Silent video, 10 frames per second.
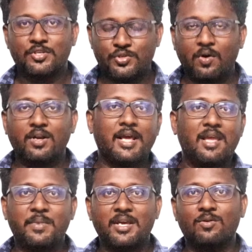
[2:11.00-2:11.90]
ஷோ
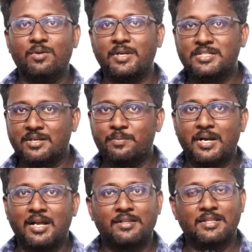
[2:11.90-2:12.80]
டைமிங் அவங்க மென்ஷன்
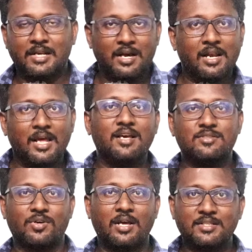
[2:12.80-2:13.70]
பண்ணாததுனால
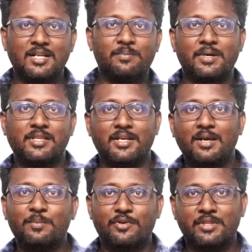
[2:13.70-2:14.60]
ஸோ அதுதான்
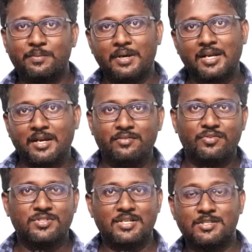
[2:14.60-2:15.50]
பார்த்தீங்கன்னா இப்போ வந்து பல
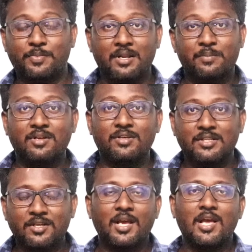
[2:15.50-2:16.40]
கன்ஃபியூஷன்ஸ் பல பேர் வந்து